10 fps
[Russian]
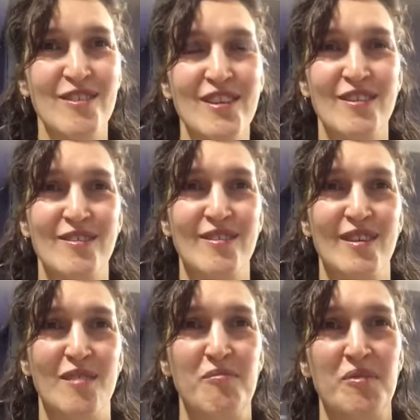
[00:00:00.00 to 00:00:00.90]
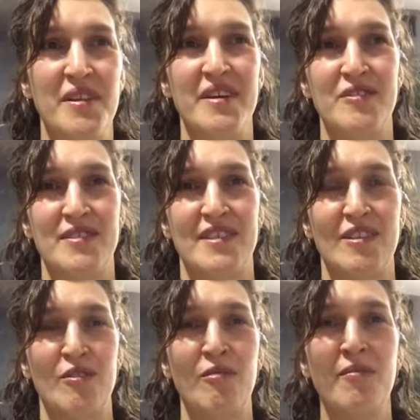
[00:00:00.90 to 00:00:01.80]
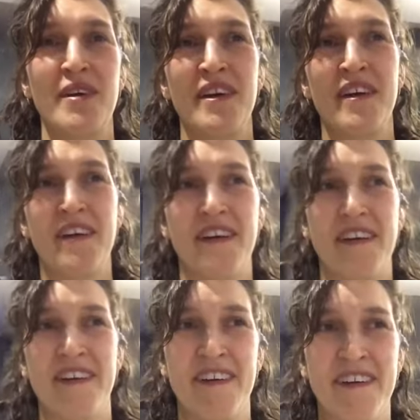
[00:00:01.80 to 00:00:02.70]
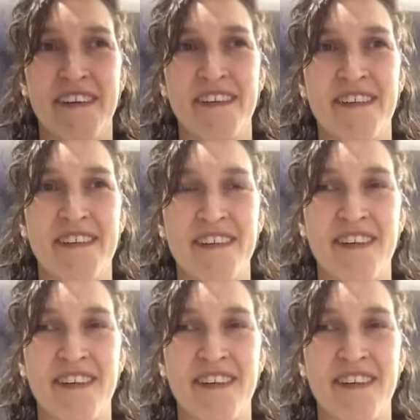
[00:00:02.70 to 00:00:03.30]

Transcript: которую я наблюдаю за окном э,